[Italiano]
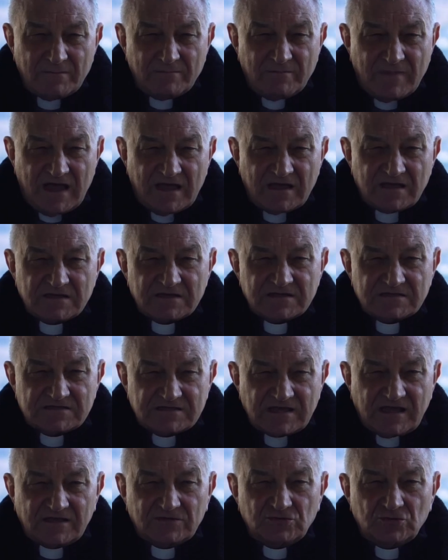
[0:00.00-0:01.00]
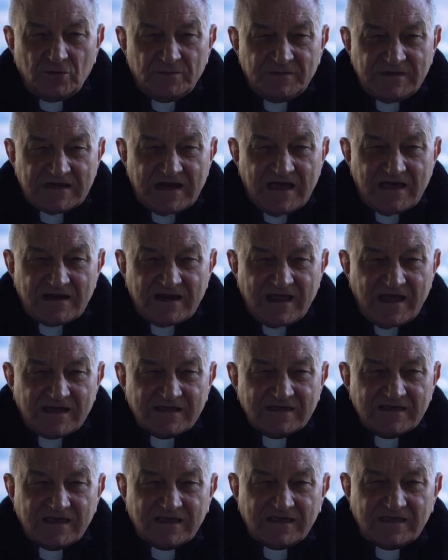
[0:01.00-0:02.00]
ma sa dominare
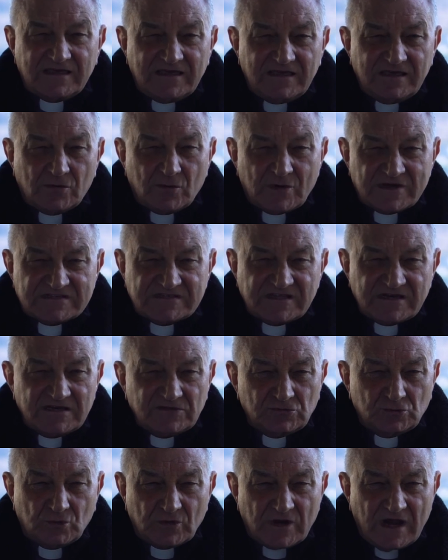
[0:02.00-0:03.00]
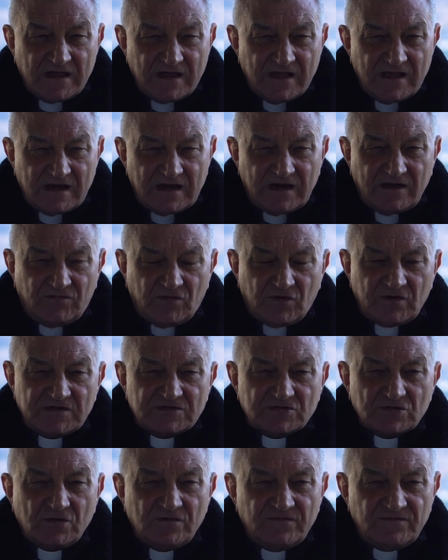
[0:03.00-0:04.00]
anche chi questa natura la vuole
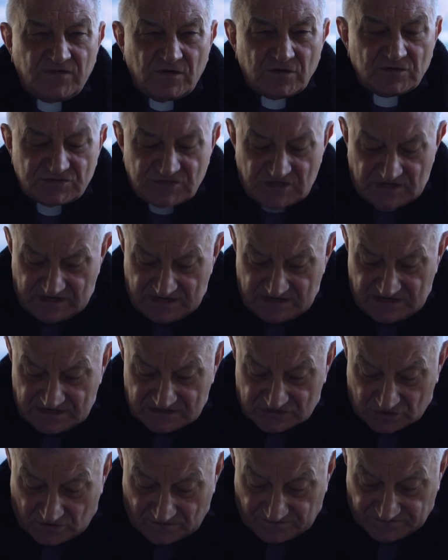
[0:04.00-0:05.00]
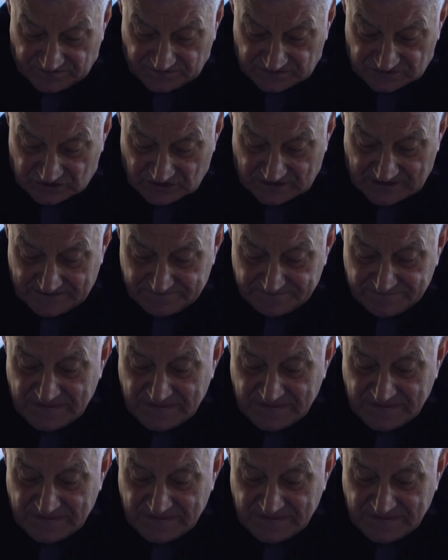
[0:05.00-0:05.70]
sconvolgere e sconfiggere.